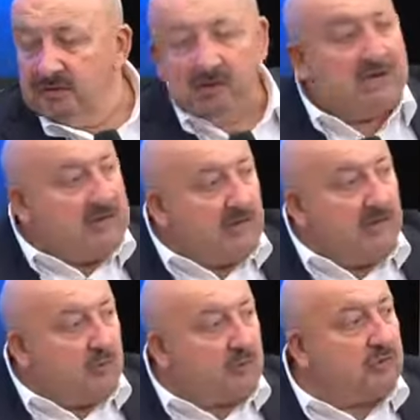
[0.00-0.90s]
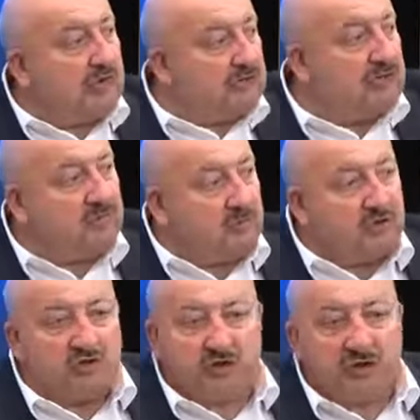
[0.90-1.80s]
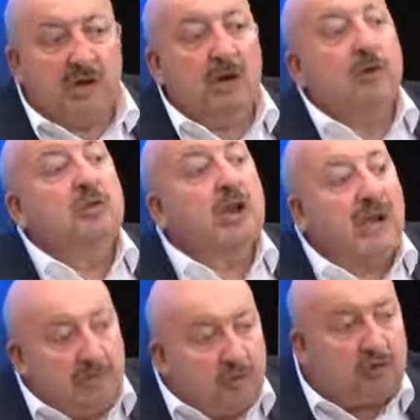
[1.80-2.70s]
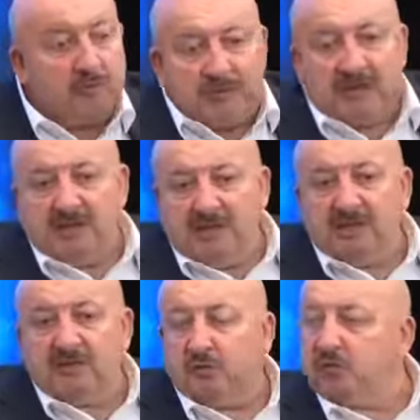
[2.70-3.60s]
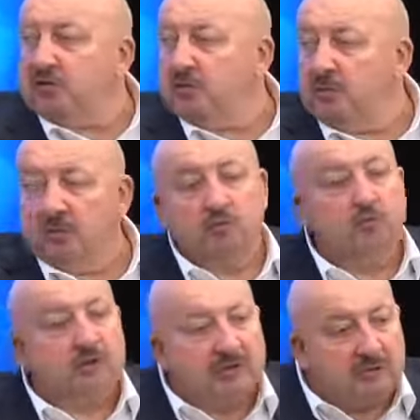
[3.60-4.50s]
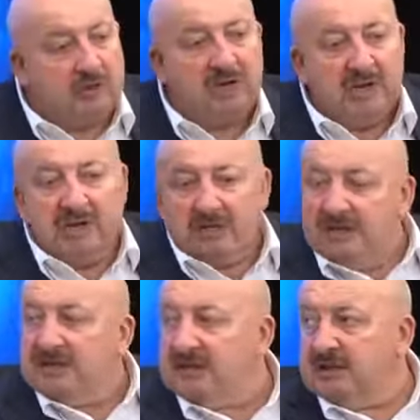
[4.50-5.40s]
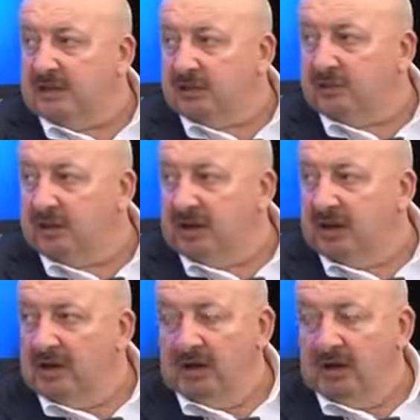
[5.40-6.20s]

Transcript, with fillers: Дайте работу, дайте возможность жить. Да, может быть, они не на всю жизнь, может, уедут на 10 лет туда.